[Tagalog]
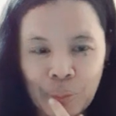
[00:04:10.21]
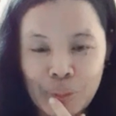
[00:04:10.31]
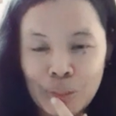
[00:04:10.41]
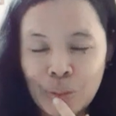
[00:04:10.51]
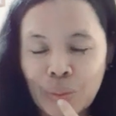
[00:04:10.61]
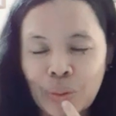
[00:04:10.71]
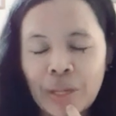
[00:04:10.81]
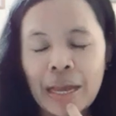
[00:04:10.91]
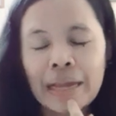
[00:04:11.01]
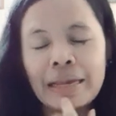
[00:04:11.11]
So yun,
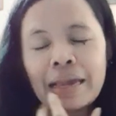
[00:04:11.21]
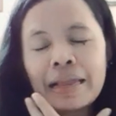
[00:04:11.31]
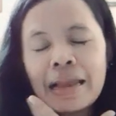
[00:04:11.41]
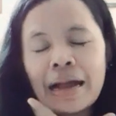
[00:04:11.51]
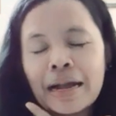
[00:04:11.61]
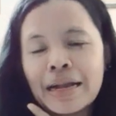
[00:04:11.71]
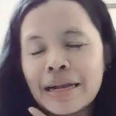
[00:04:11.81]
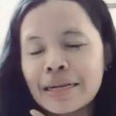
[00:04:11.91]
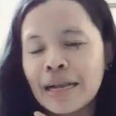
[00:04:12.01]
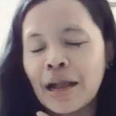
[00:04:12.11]

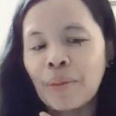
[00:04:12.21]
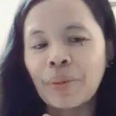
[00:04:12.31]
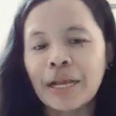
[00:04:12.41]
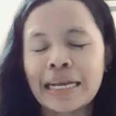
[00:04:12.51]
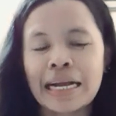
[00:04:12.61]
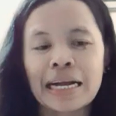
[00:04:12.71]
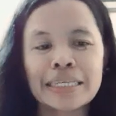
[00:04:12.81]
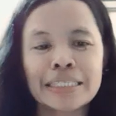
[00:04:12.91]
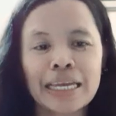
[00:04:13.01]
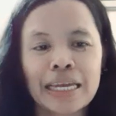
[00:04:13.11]
kailangang pagka
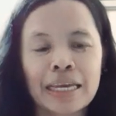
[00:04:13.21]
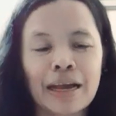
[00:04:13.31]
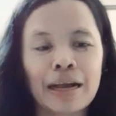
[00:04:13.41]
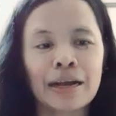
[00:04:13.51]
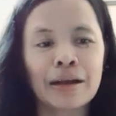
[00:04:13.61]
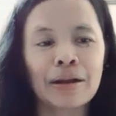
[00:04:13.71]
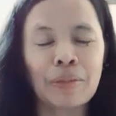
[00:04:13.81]
kasi uh,